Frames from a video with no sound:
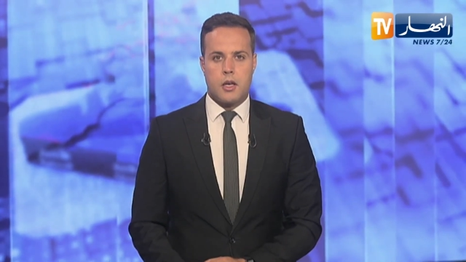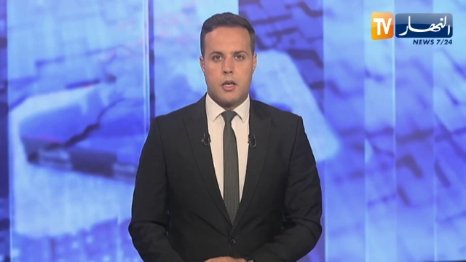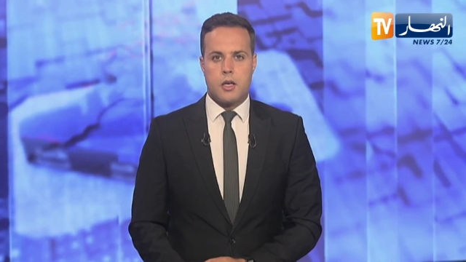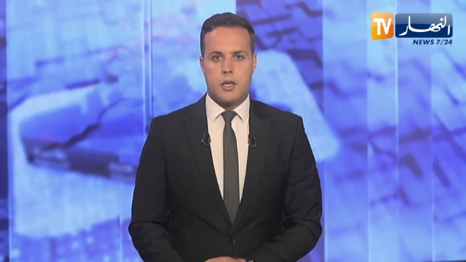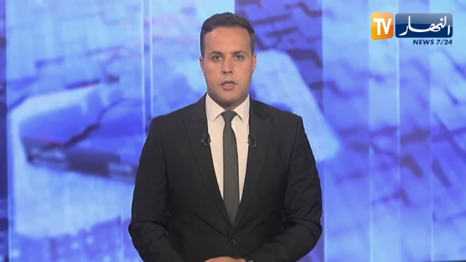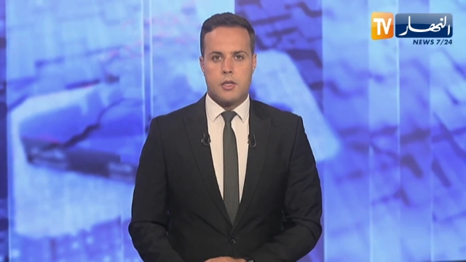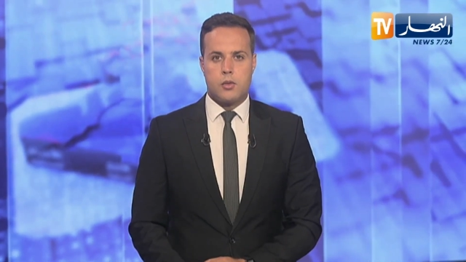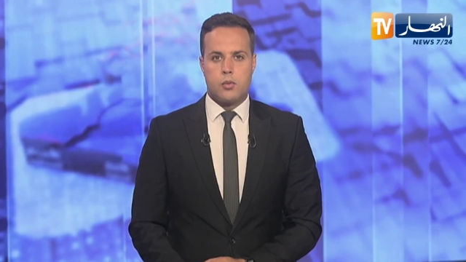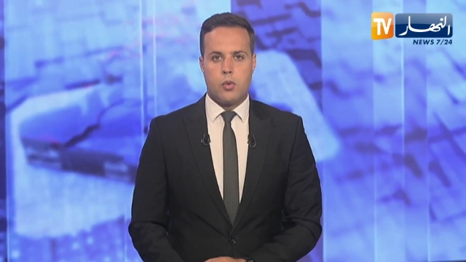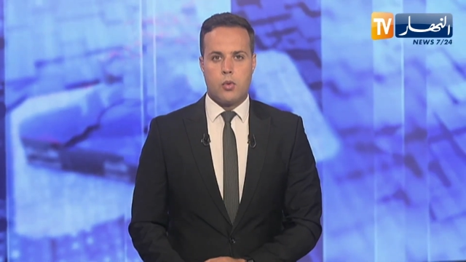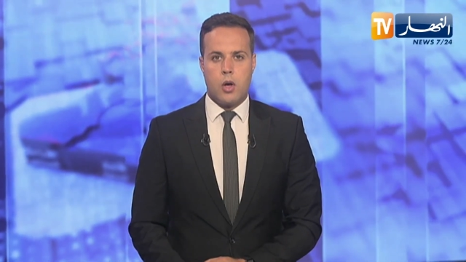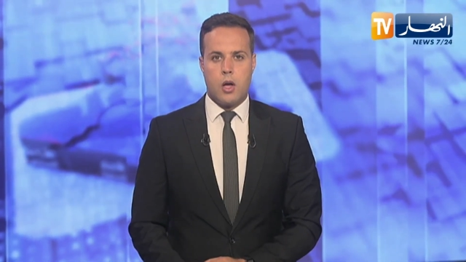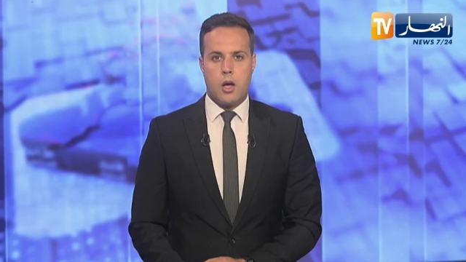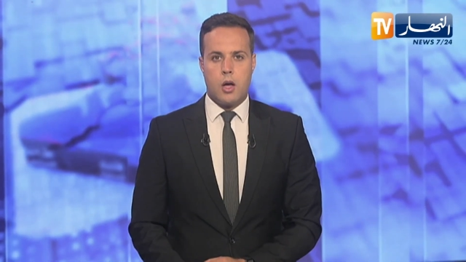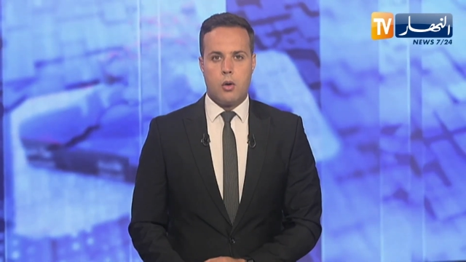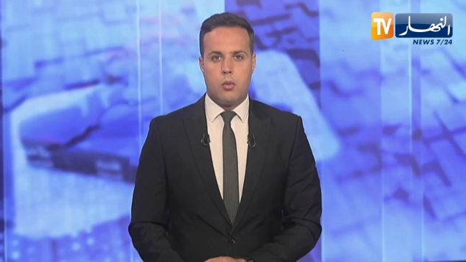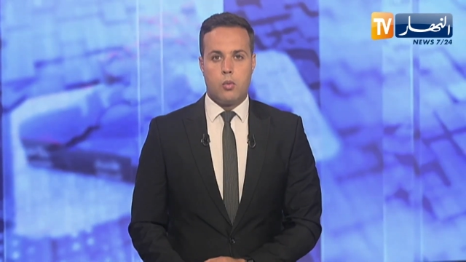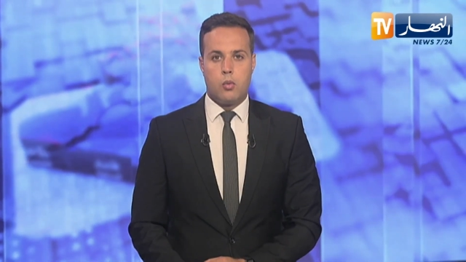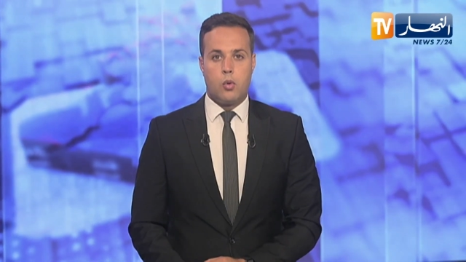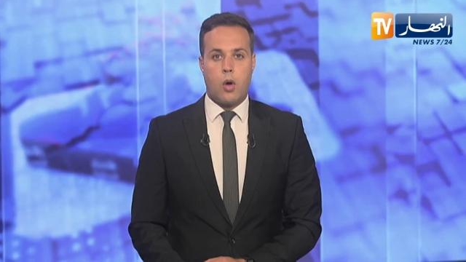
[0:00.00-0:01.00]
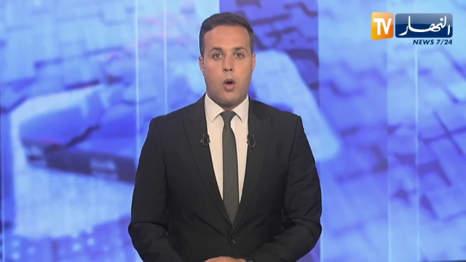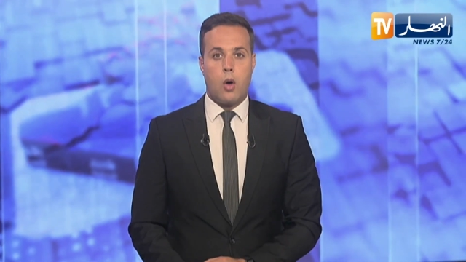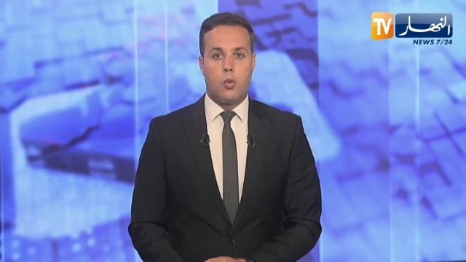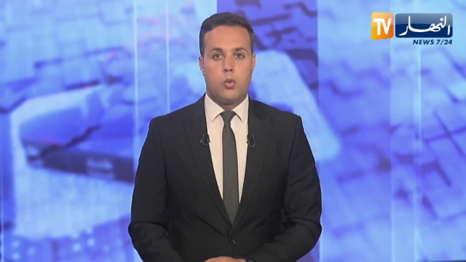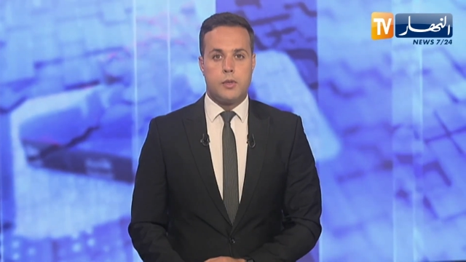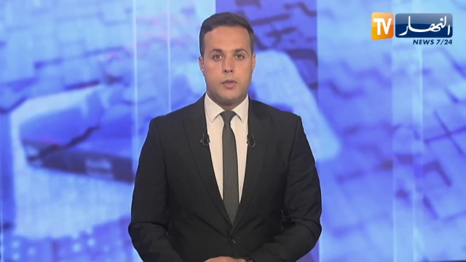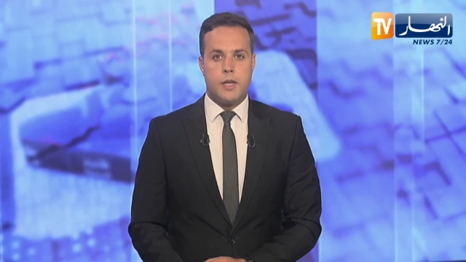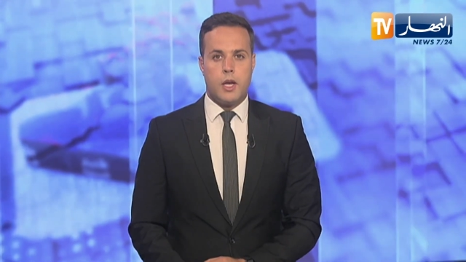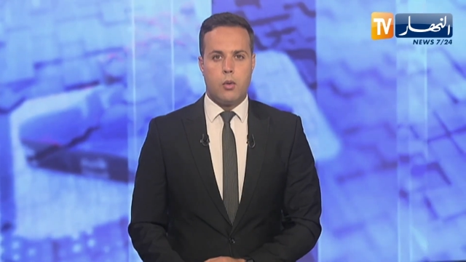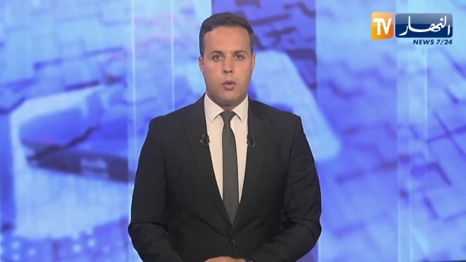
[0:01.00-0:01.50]
زواو أو
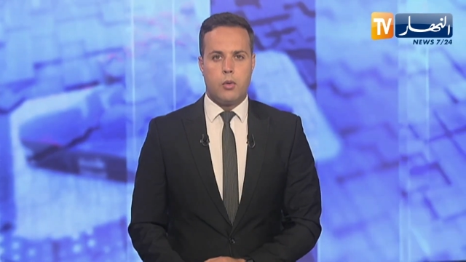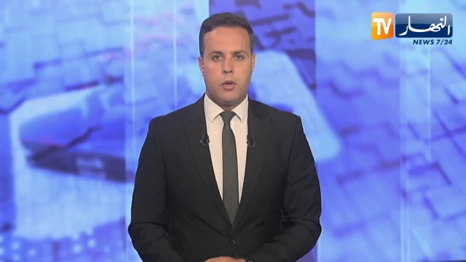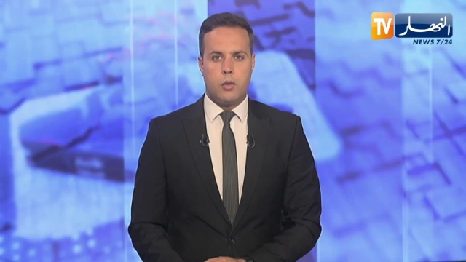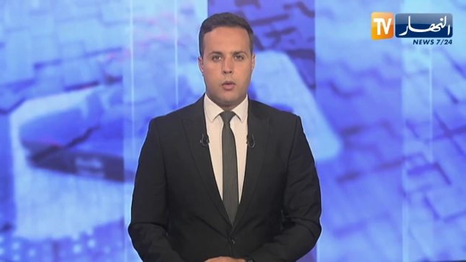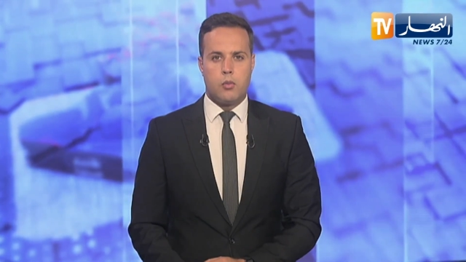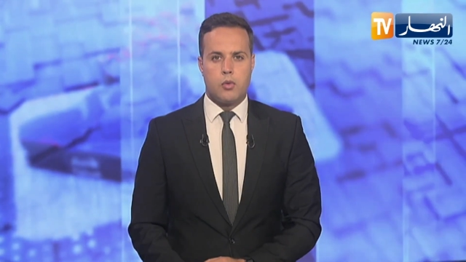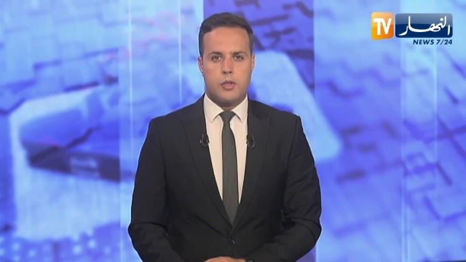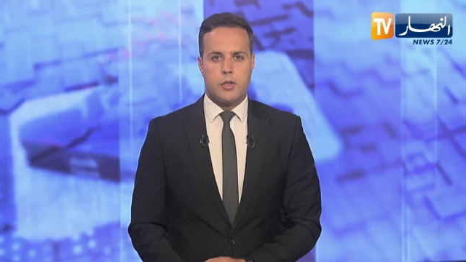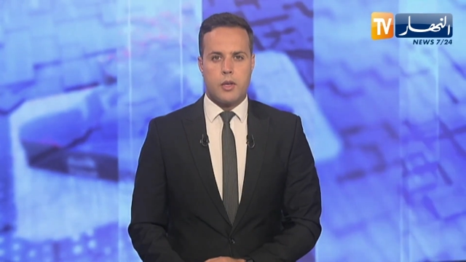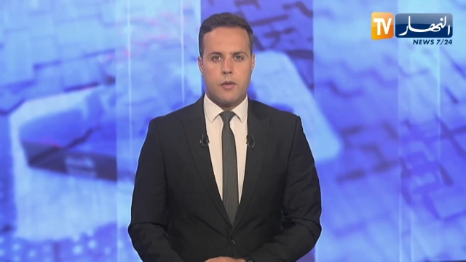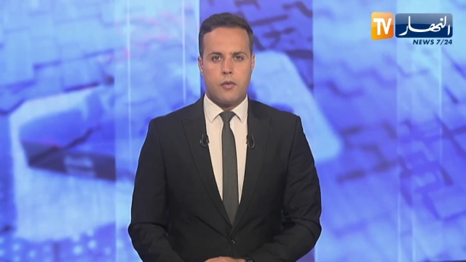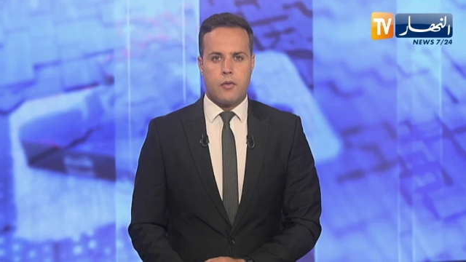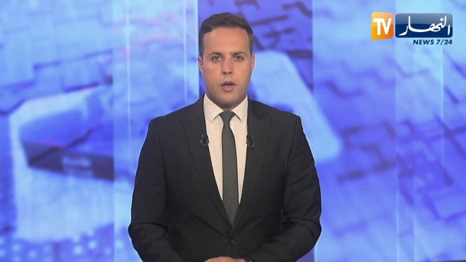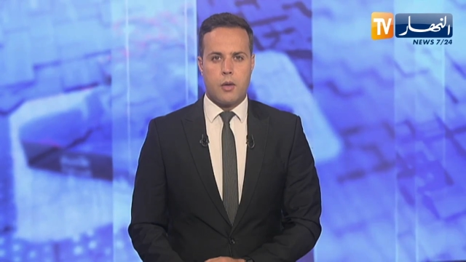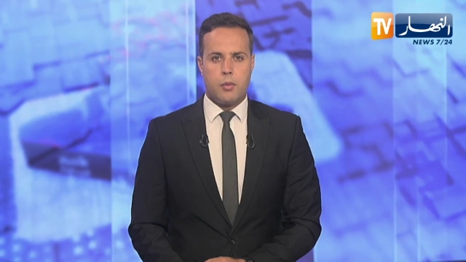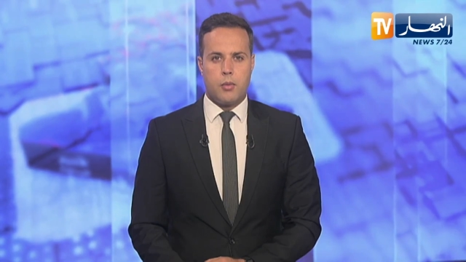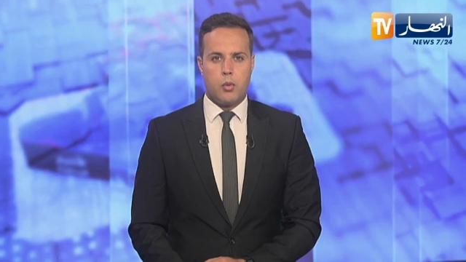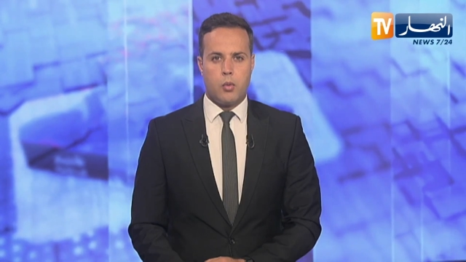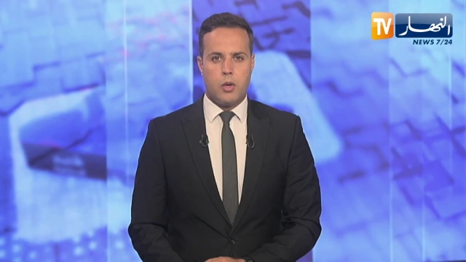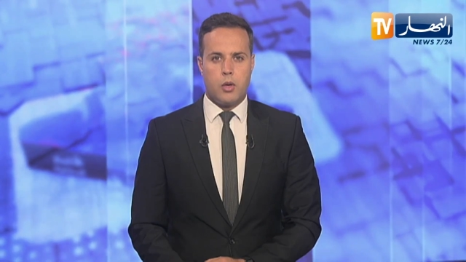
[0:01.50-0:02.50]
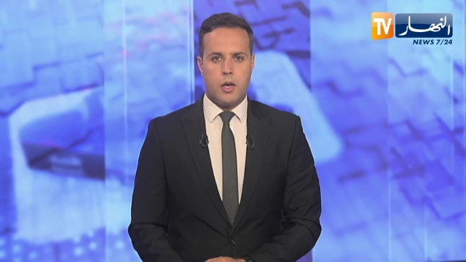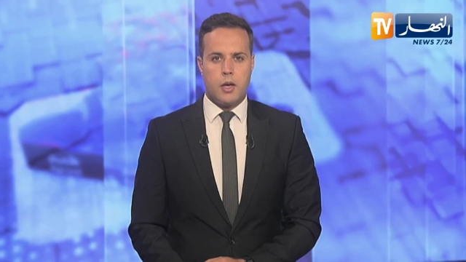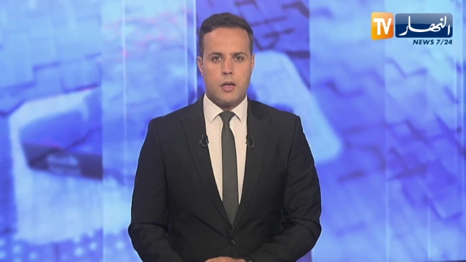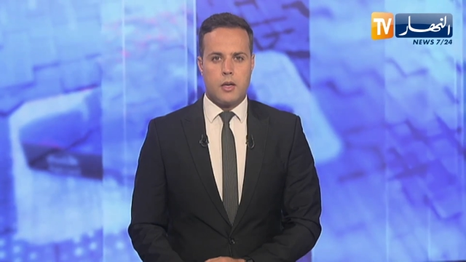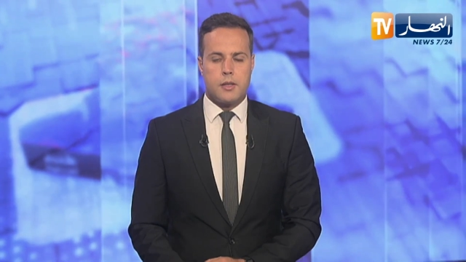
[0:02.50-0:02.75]
زاوي مصطفى بولاية